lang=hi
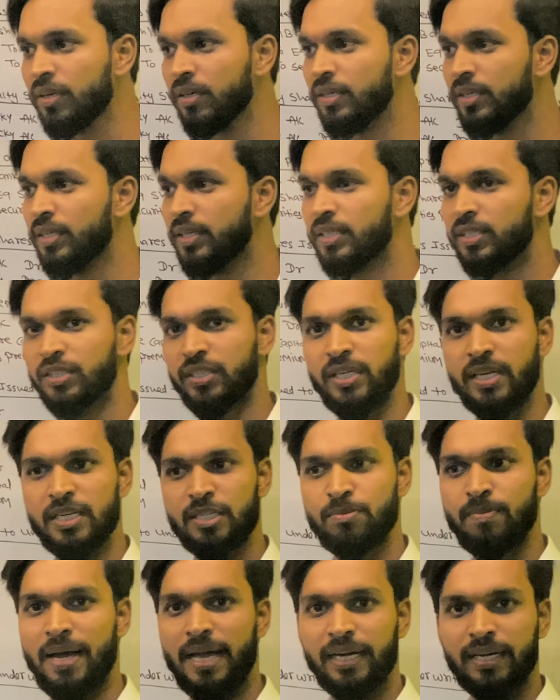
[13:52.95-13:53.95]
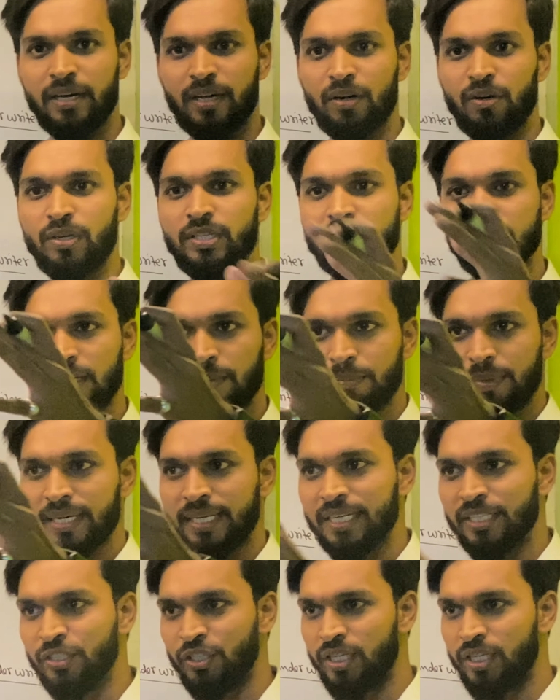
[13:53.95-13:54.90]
शेयर्स बाय कर लो इस कंपनी का